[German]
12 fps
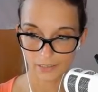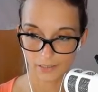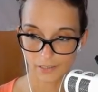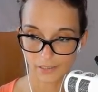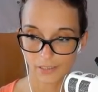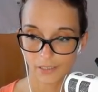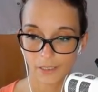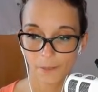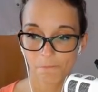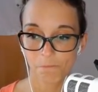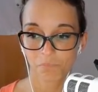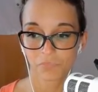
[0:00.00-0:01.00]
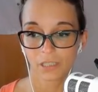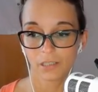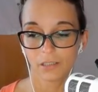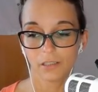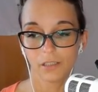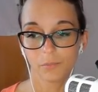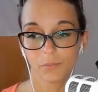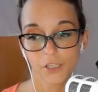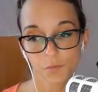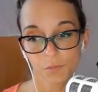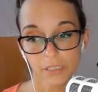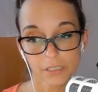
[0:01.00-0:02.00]
ist. Ähm, ein
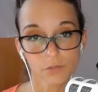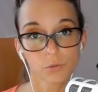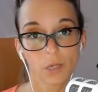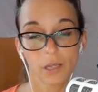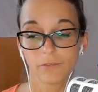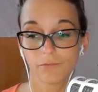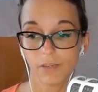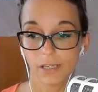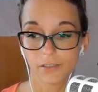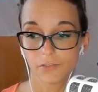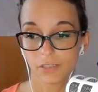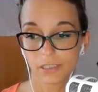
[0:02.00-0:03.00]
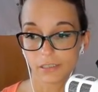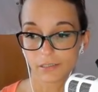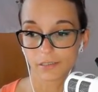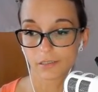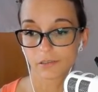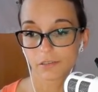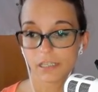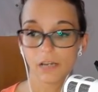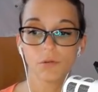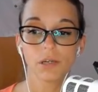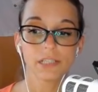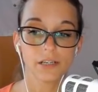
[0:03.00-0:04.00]
Spiel zu entwickeln
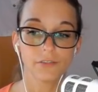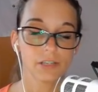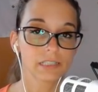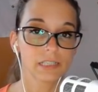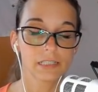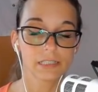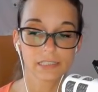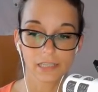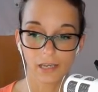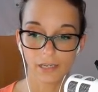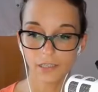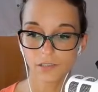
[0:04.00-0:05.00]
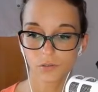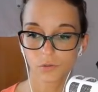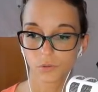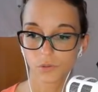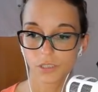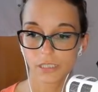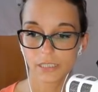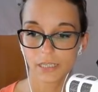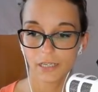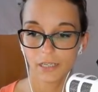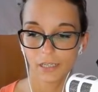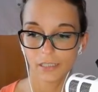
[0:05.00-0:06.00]
dauert einfach seine Zeit und
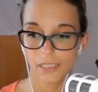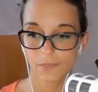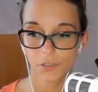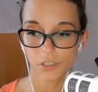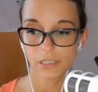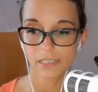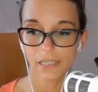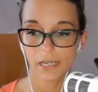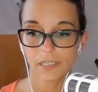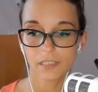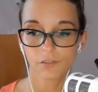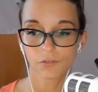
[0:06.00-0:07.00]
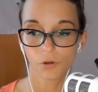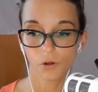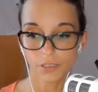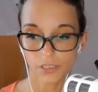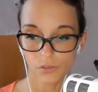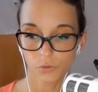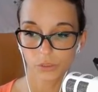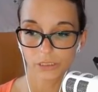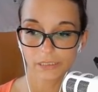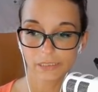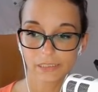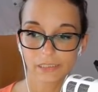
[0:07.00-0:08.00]
in der Zwischenzeit freut es
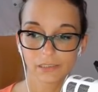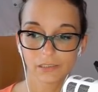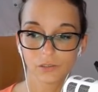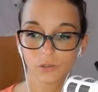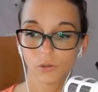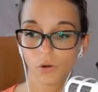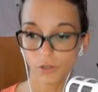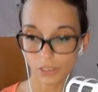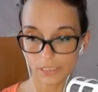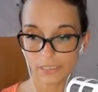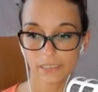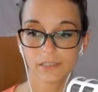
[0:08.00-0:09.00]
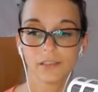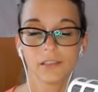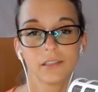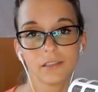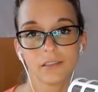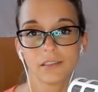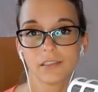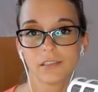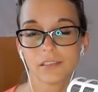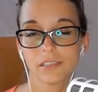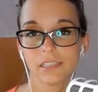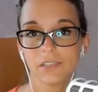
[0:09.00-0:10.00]
uns, euch
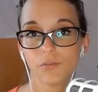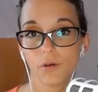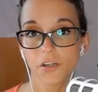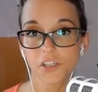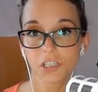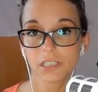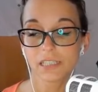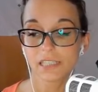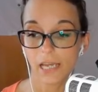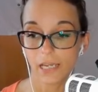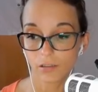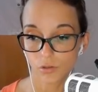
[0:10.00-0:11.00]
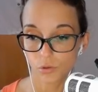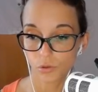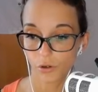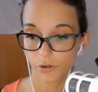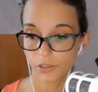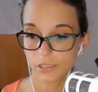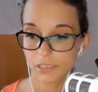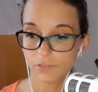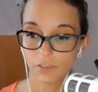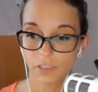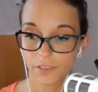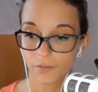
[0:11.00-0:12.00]
die Fortschritte zeigen zu können,
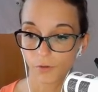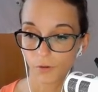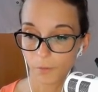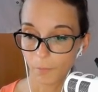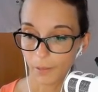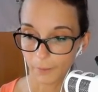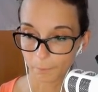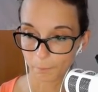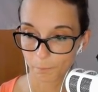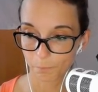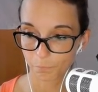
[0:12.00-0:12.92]
die wir jede Woche machen.